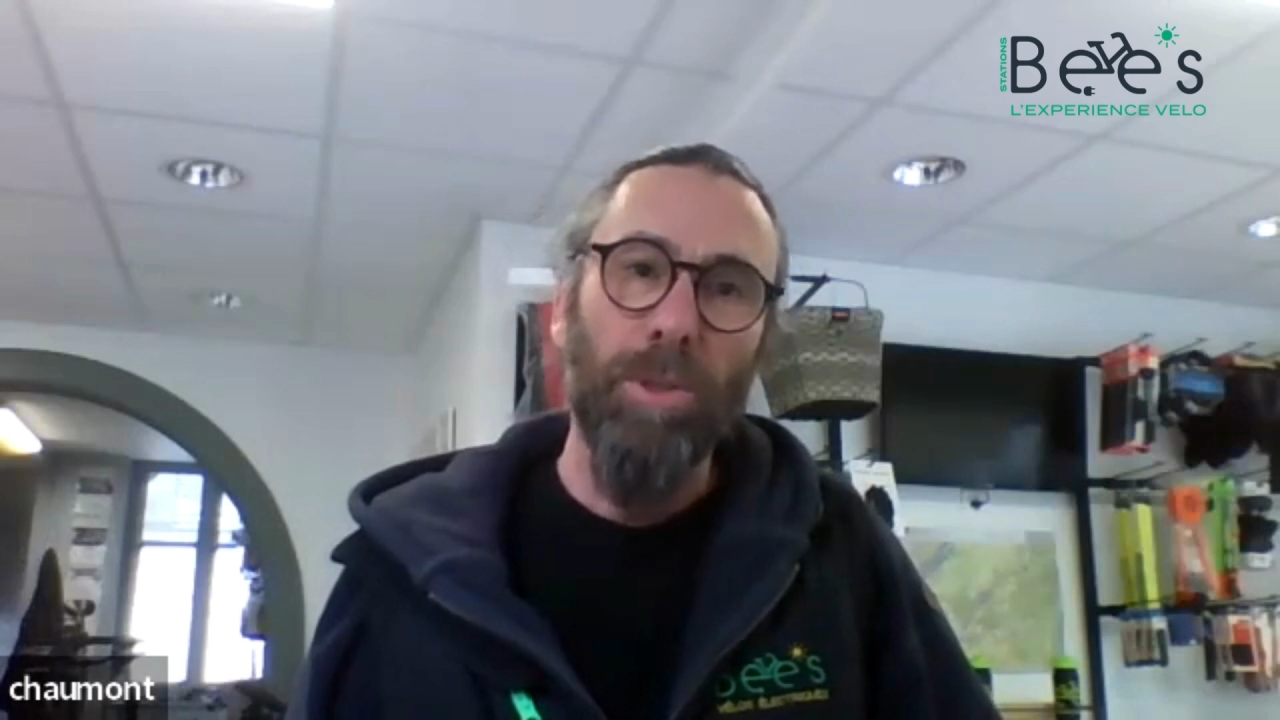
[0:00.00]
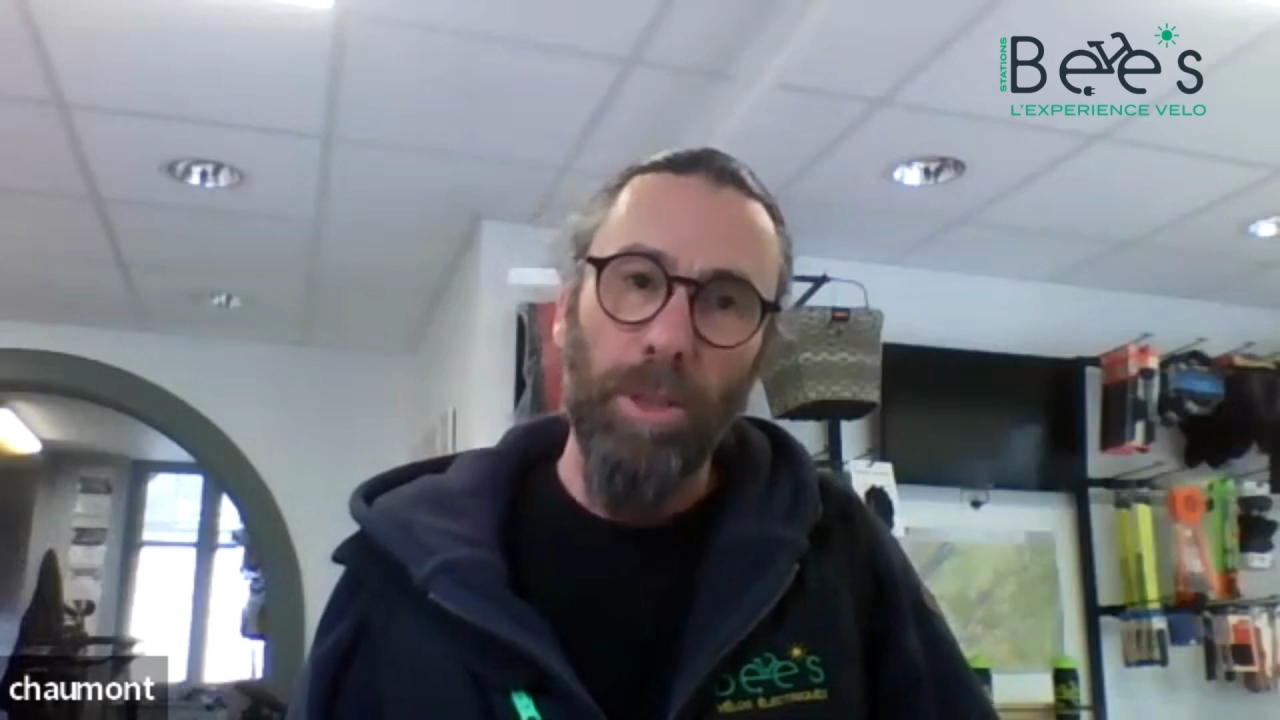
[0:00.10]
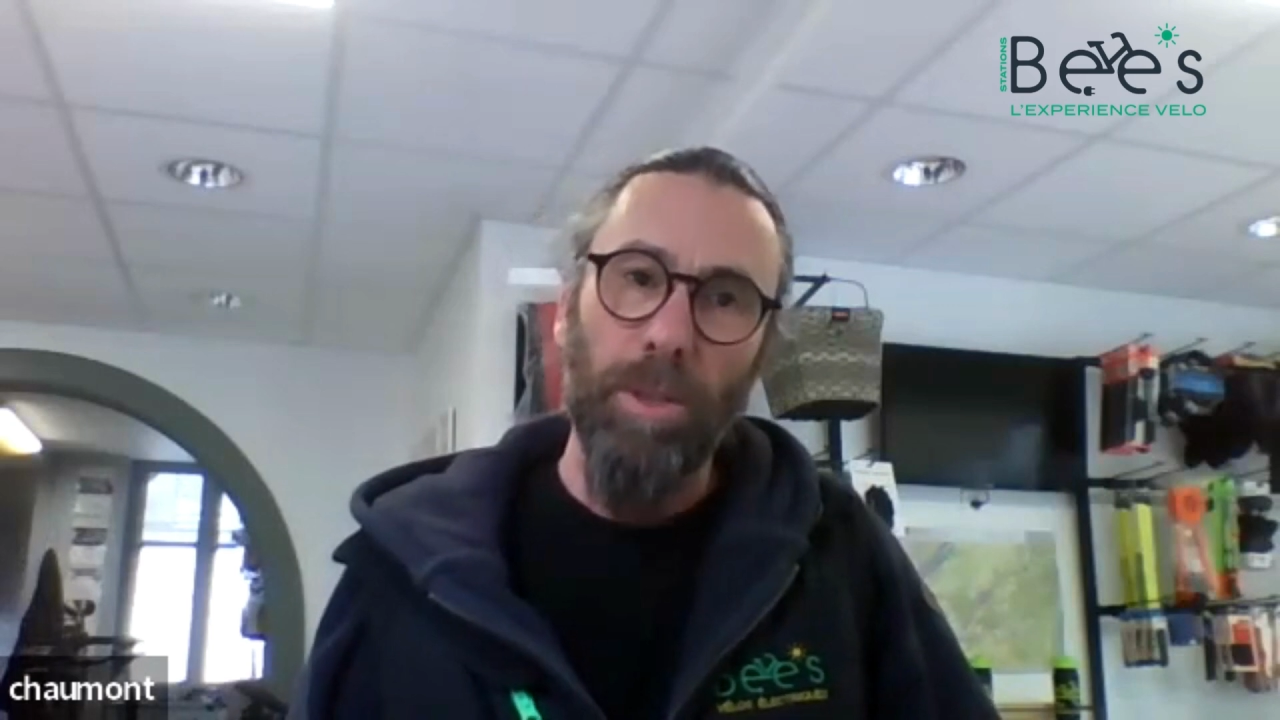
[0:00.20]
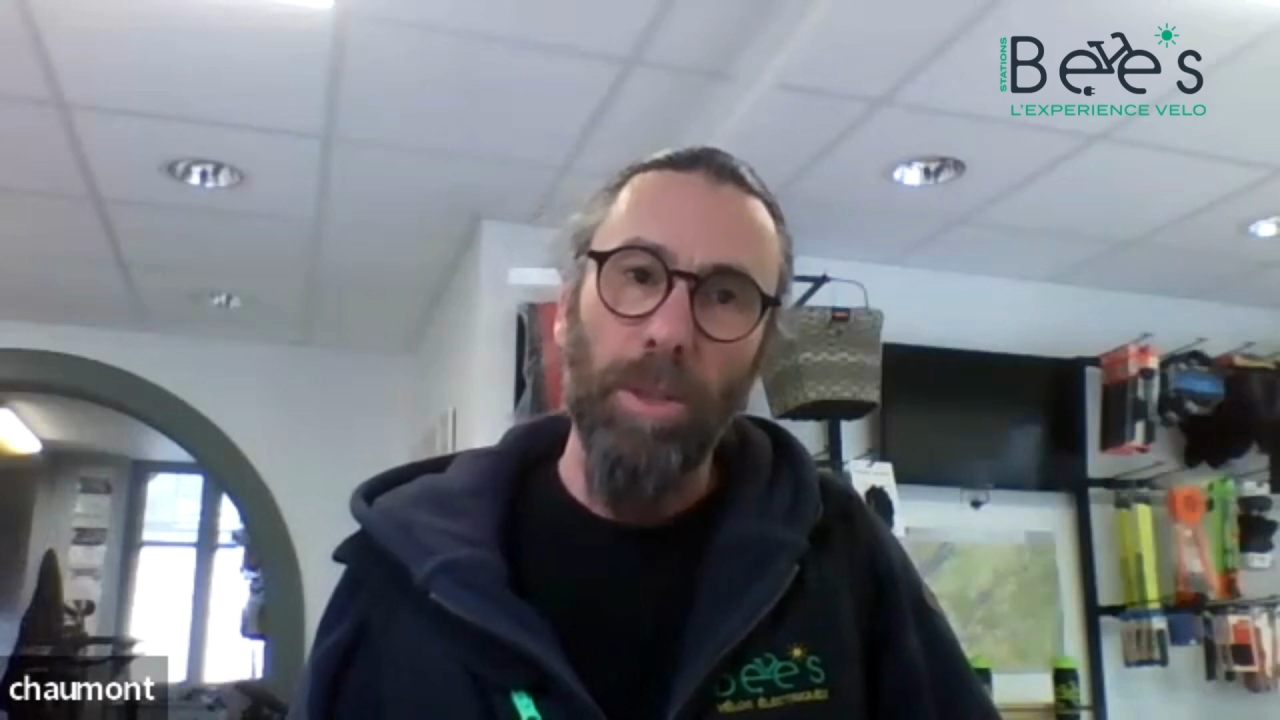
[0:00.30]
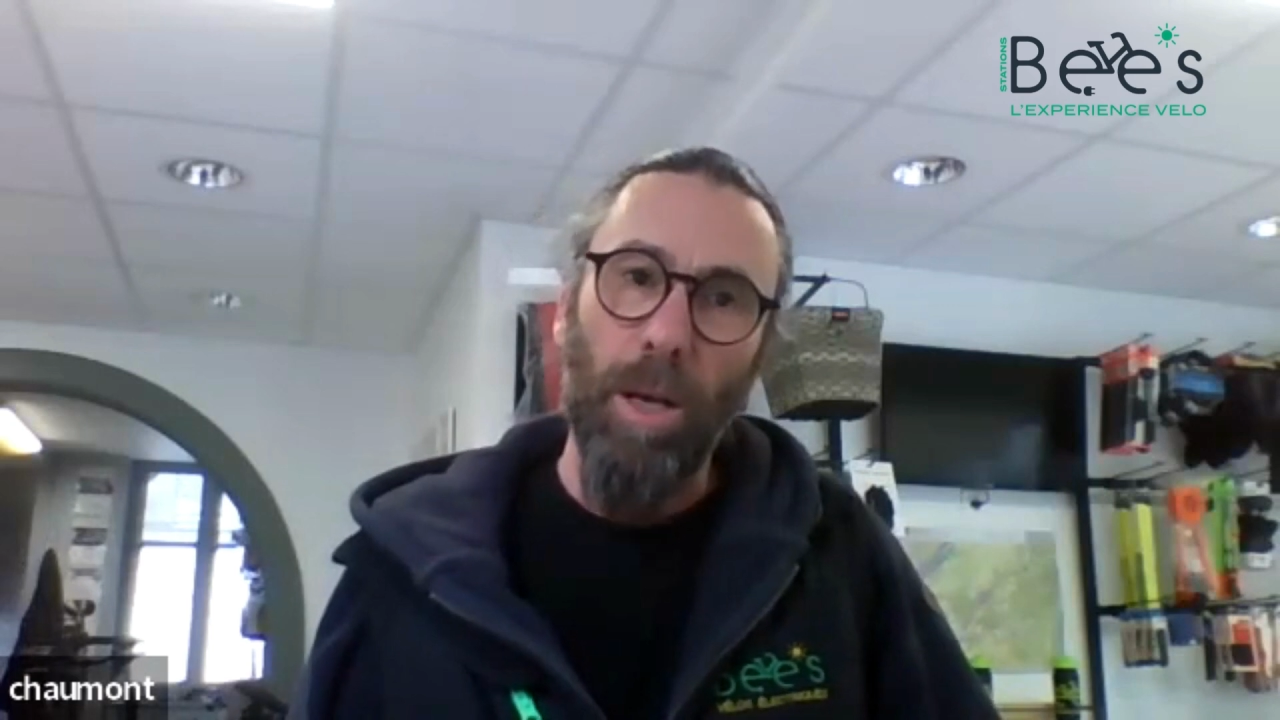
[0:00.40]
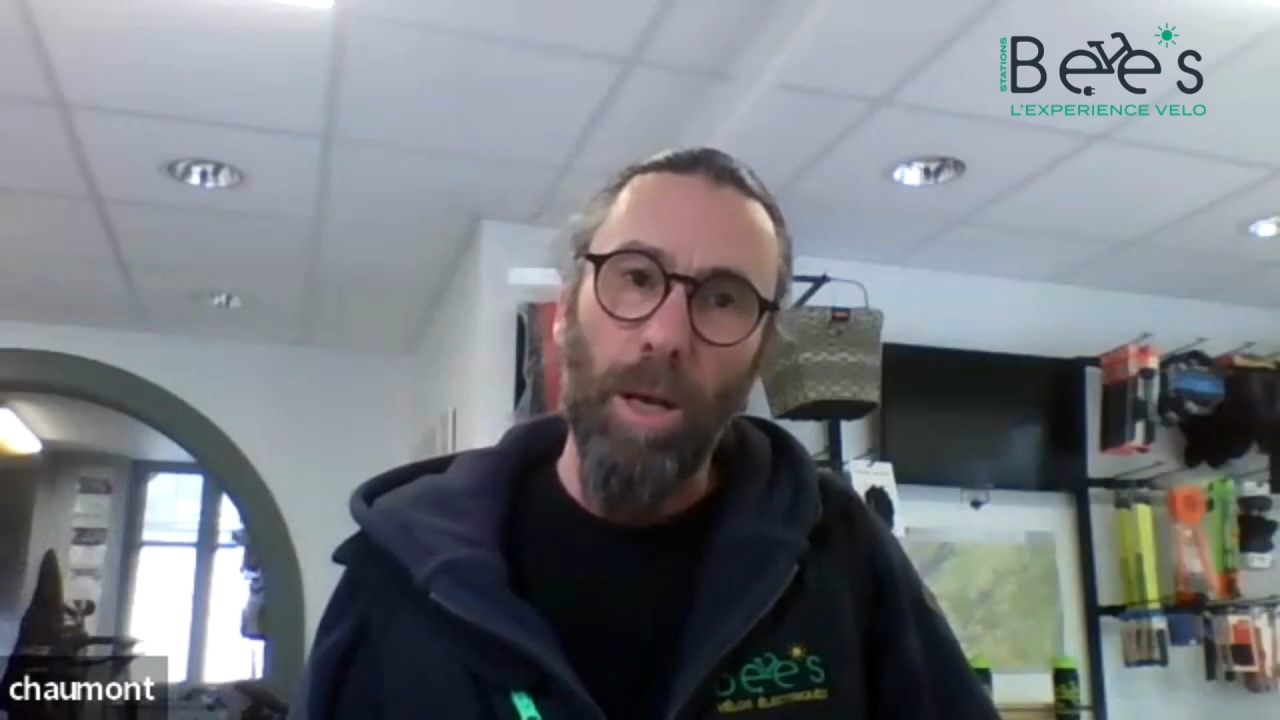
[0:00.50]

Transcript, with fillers: site